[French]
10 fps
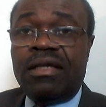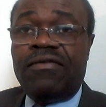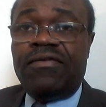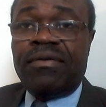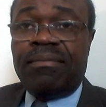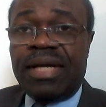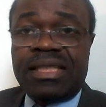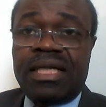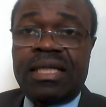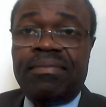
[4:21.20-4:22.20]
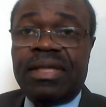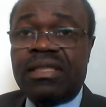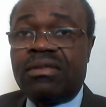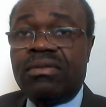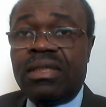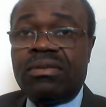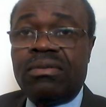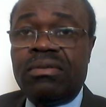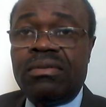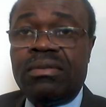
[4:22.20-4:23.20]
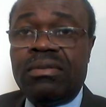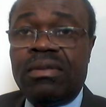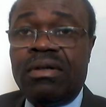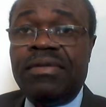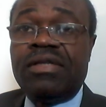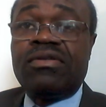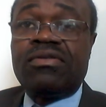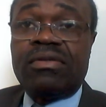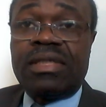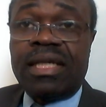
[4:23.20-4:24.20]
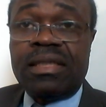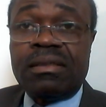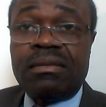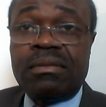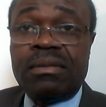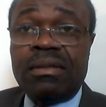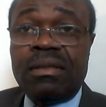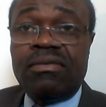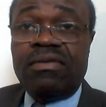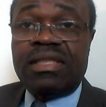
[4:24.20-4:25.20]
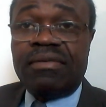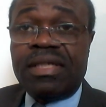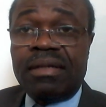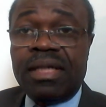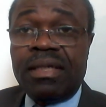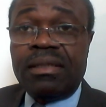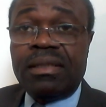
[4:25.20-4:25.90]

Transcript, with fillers: Ils furent massacrés par Sassou Nguesso en 1973. Vous le savez très bien.